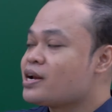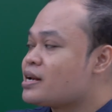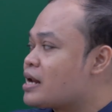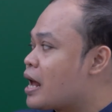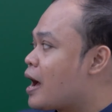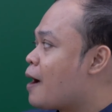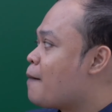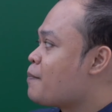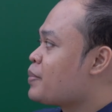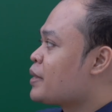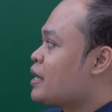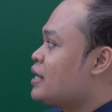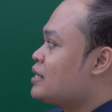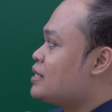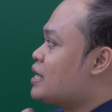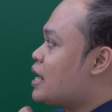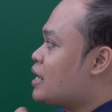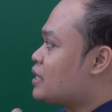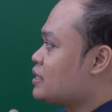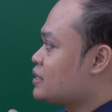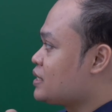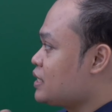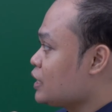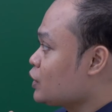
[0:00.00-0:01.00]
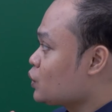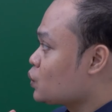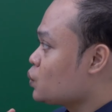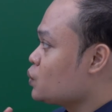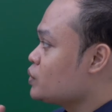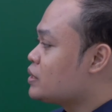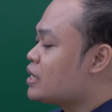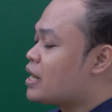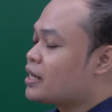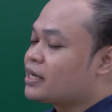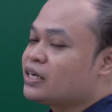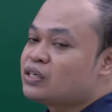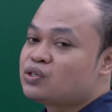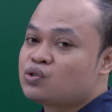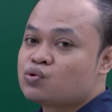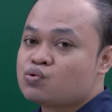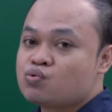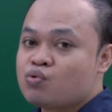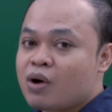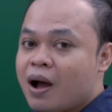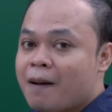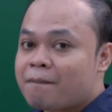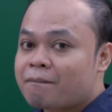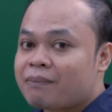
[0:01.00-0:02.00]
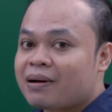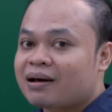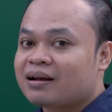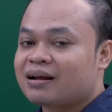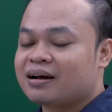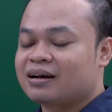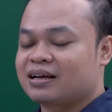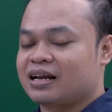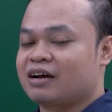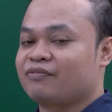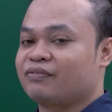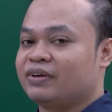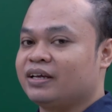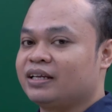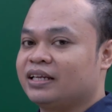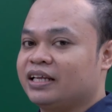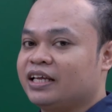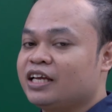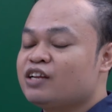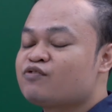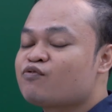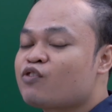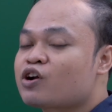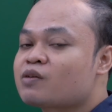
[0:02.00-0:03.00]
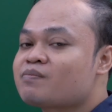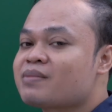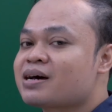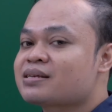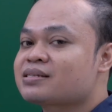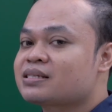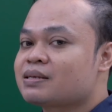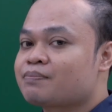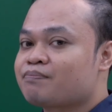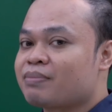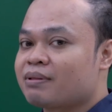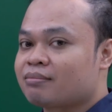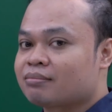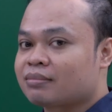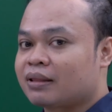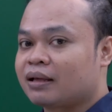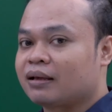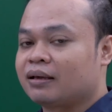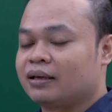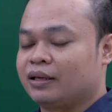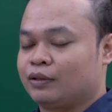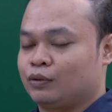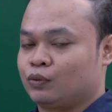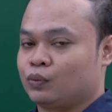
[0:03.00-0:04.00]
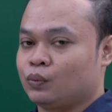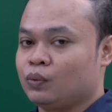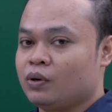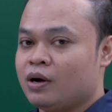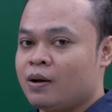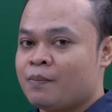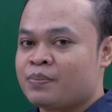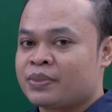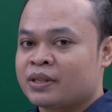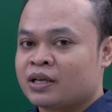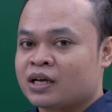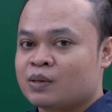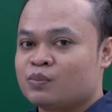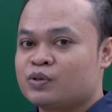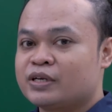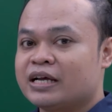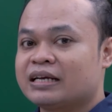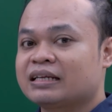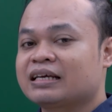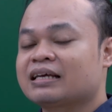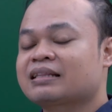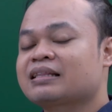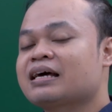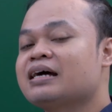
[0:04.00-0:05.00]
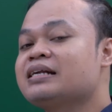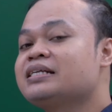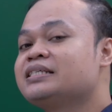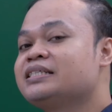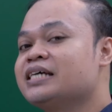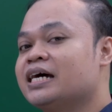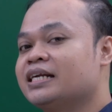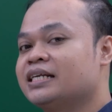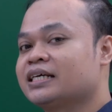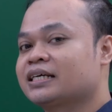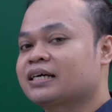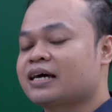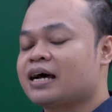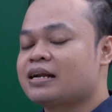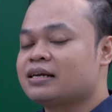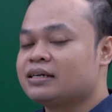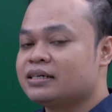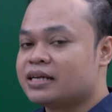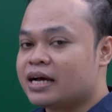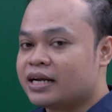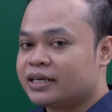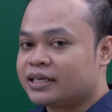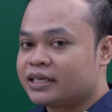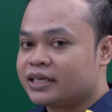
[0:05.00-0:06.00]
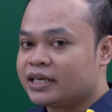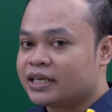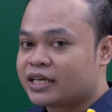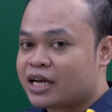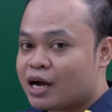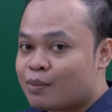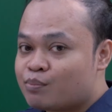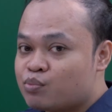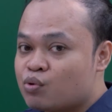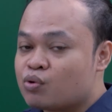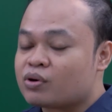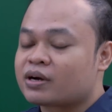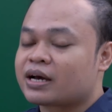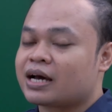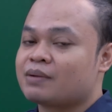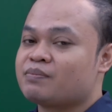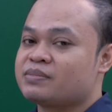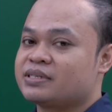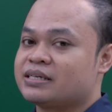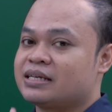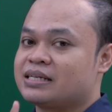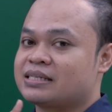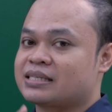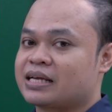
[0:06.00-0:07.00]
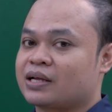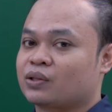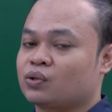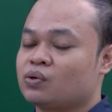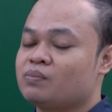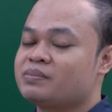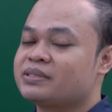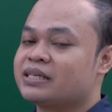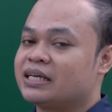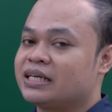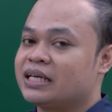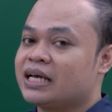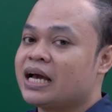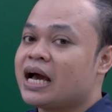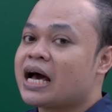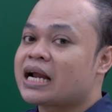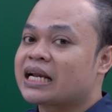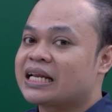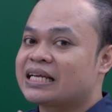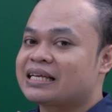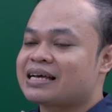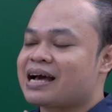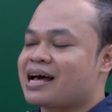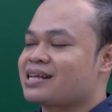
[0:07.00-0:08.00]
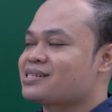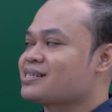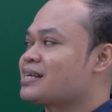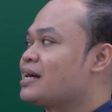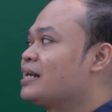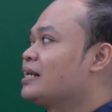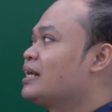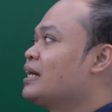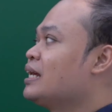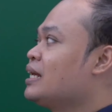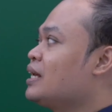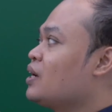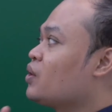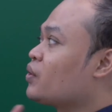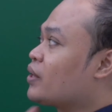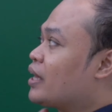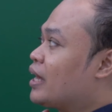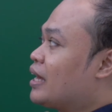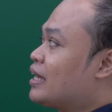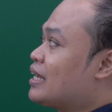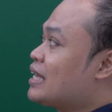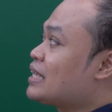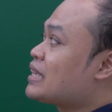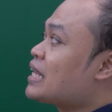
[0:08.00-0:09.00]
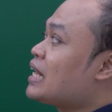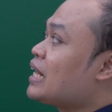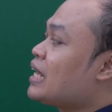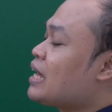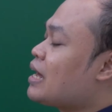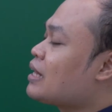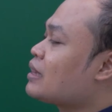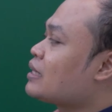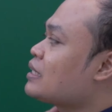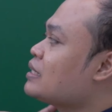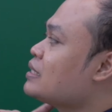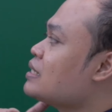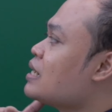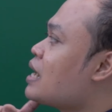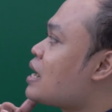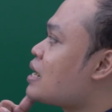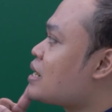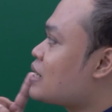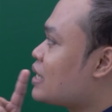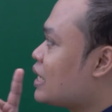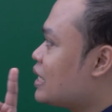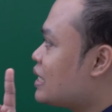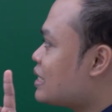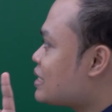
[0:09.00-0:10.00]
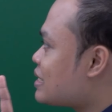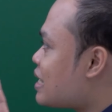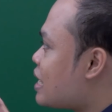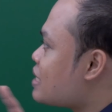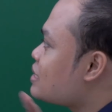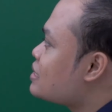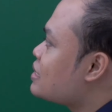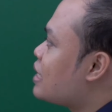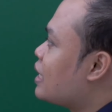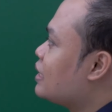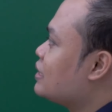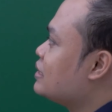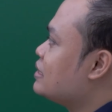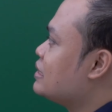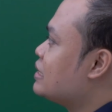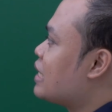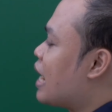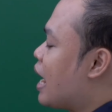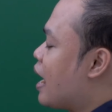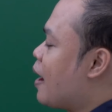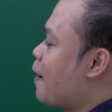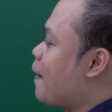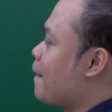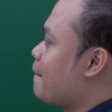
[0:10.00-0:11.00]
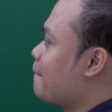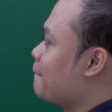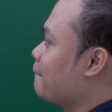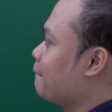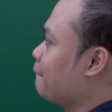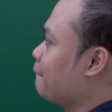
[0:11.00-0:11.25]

Nah, dari situ, dari dua paragraf ini, informasi penting itu kemudian kita jadikan dan digabungkan menjadi satu, menjadi ringkasan. Oke, kita lihat ke ringkasannya.